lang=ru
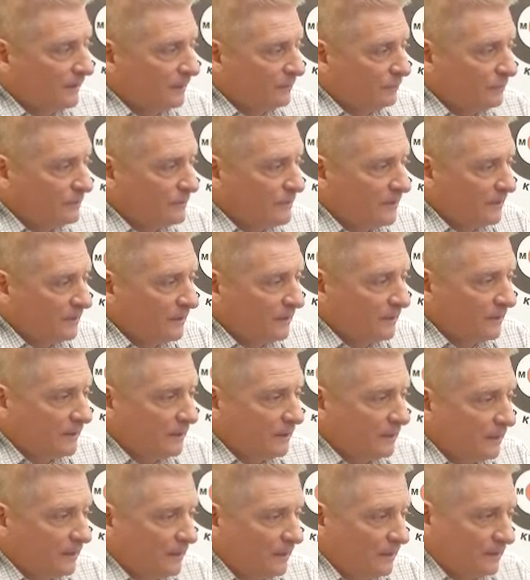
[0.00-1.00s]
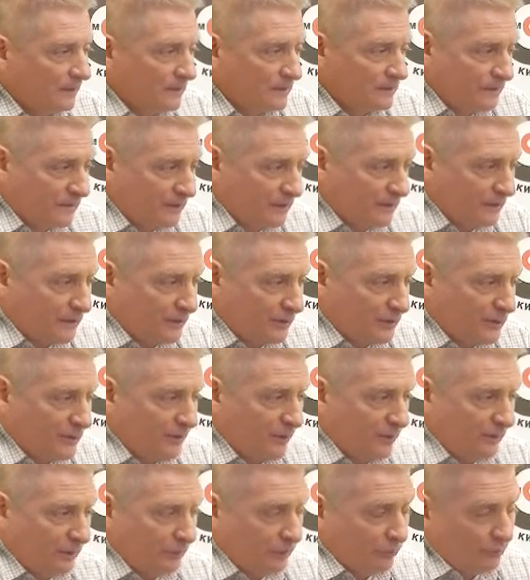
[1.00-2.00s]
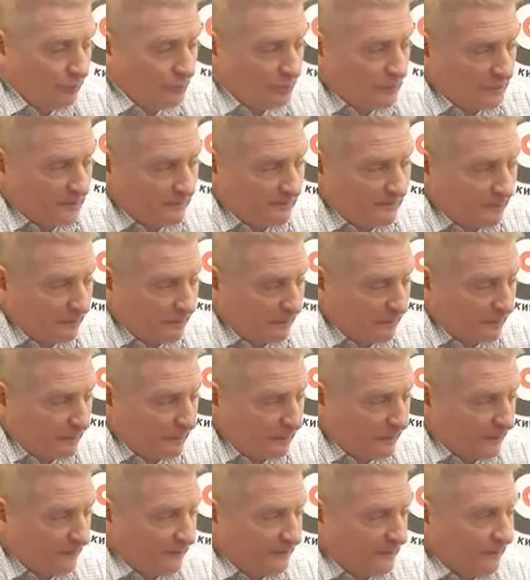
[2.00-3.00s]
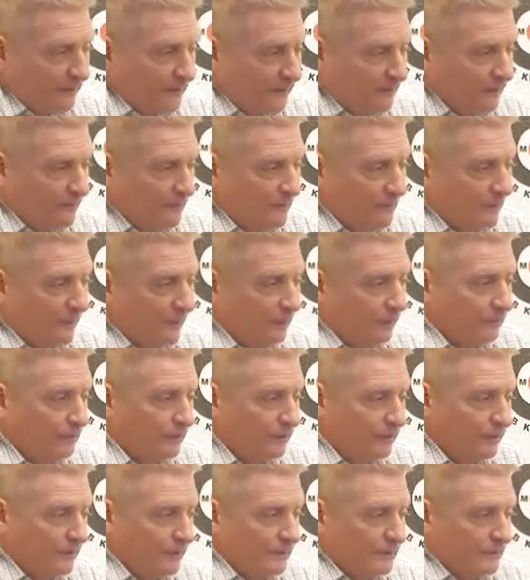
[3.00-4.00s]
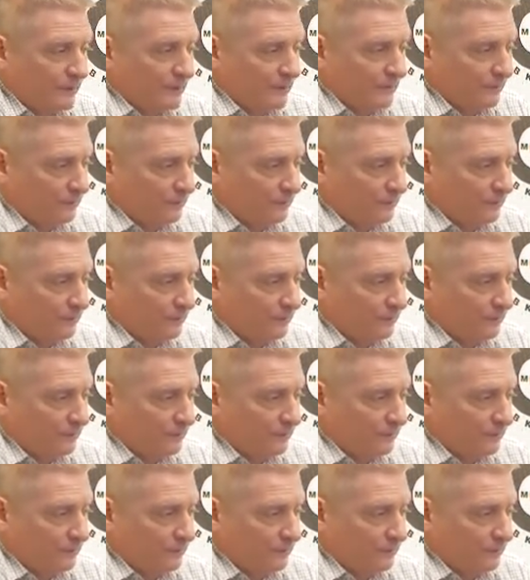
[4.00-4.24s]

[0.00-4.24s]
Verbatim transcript: Тут, знаете, э, страна наша и общество попало в такие в определенные тиски.